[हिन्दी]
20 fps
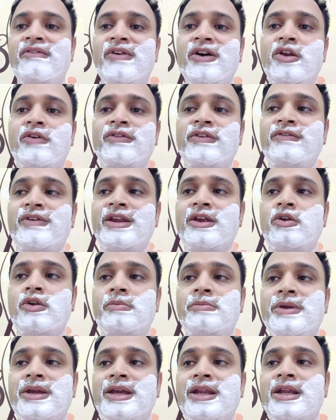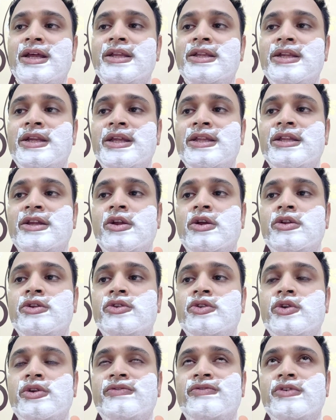वन ऑफ द वेरी गुड बिगिनर्स रेजर
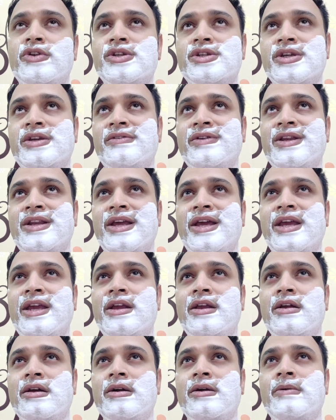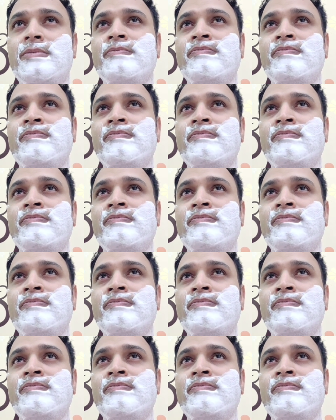ऑल्सो इफ यूर शेविंग लाइक